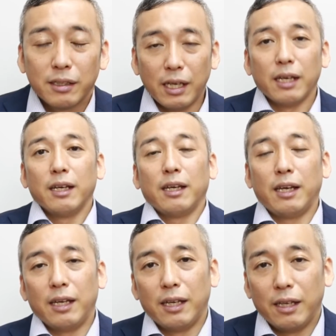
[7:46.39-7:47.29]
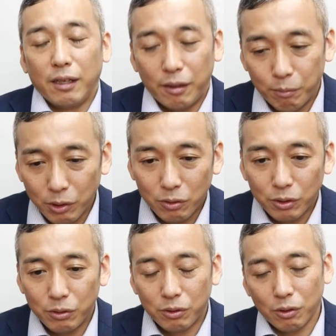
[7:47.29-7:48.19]
で、えー、もっと
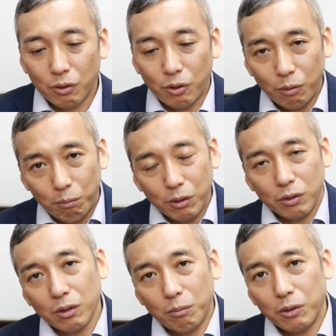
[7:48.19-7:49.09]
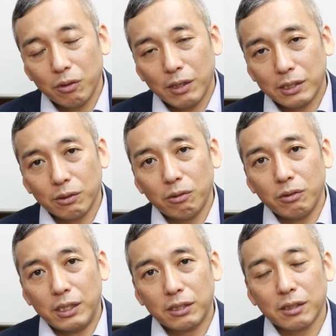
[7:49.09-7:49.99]
言うと本物のものがすご
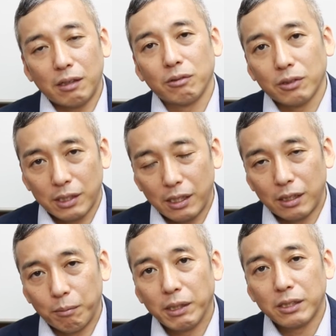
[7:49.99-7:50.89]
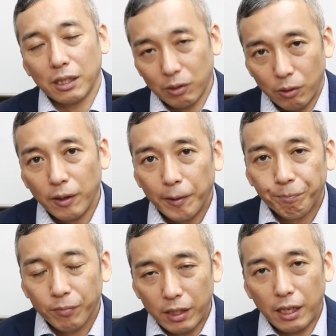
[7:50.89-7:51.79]
くディスカウントされてましたと
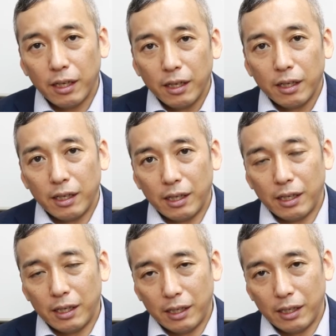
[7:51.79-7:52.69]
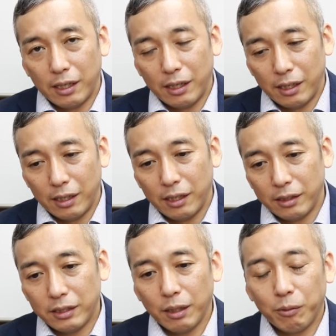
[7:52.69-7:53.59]
で、
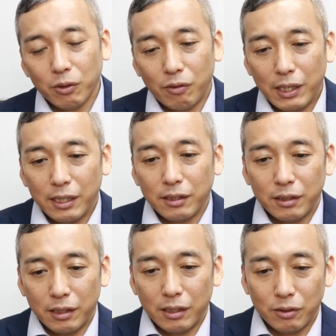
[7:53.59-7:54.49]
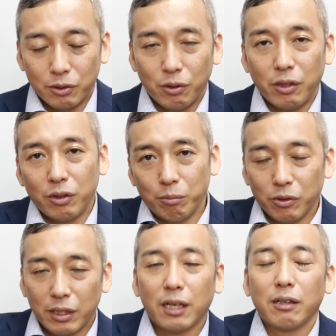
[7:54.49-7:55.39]
えー、偽物はあのそれより
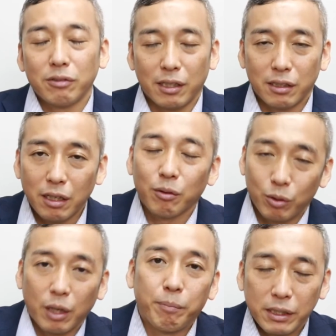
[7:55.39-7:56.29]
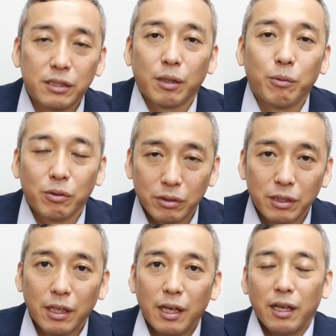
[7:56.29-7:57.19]
も高くなったらこれやっぱ偽物で
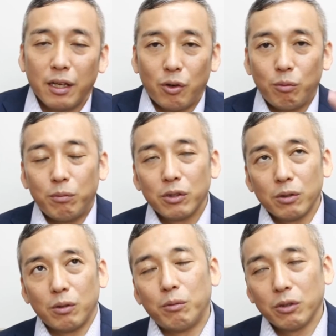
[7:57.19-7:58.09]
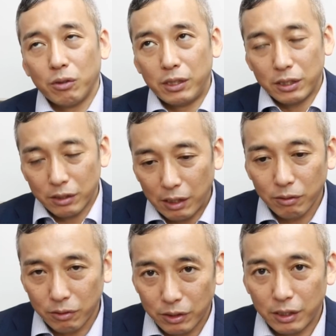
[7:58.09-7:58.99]
す、え本物のものを
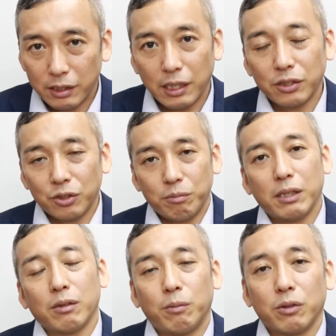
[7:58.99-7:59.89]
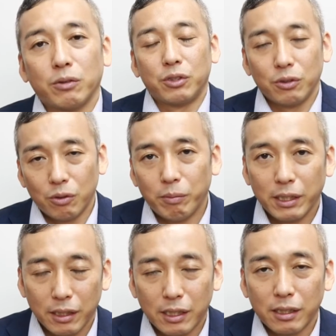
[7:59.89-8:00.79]
ディスカウントして30万のも15
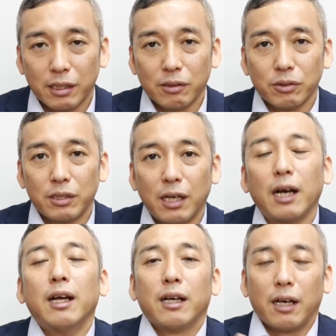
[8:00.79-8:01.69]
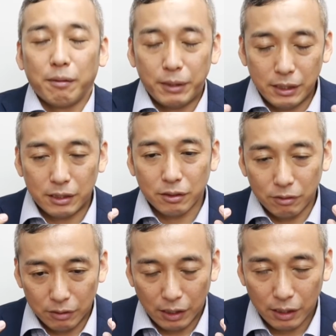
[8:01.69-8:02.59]
万で買ったとしたらあ身につ
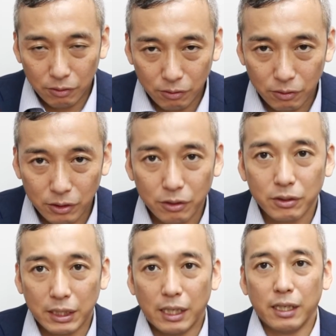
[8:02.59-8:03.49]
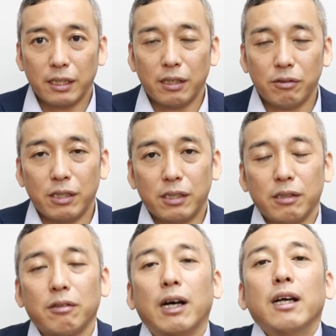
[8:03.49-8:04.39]
く波動の強さエネルギーっ
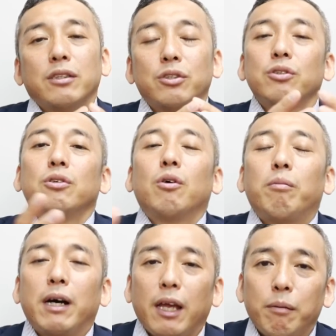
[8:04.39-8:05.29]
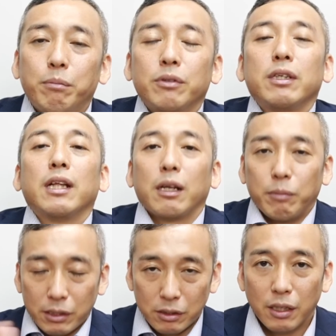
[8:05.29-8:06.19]
ていうのは15万円分になり
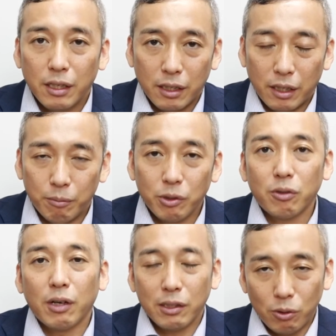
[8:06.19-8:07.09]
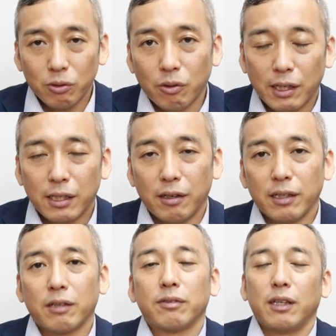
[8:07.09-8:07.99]
ます、え元がどうとかで
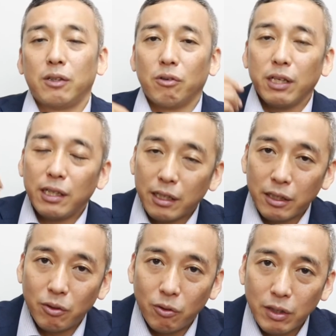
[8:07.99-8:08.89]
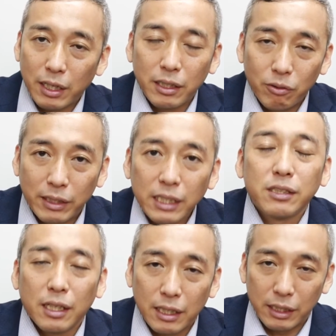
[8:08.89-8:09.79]
はなくてどれだけのお金を出
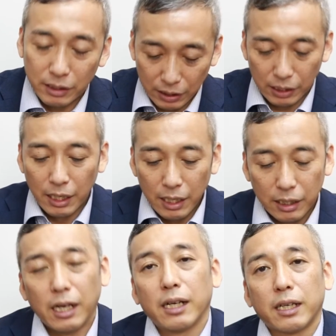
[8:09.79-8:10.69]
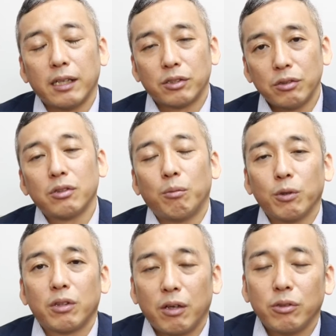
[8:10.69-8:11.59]
したかに関係すると
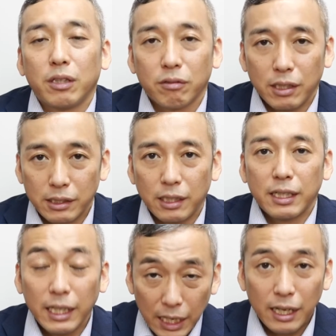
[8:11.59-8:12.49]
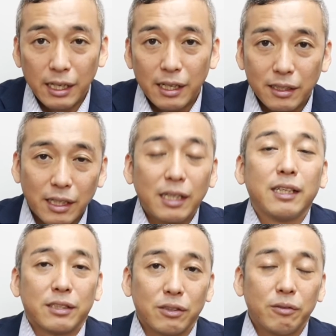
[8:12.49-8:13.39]
思っておいてくださいただた
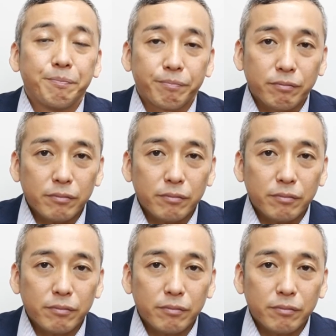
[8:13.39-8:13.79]
だですよ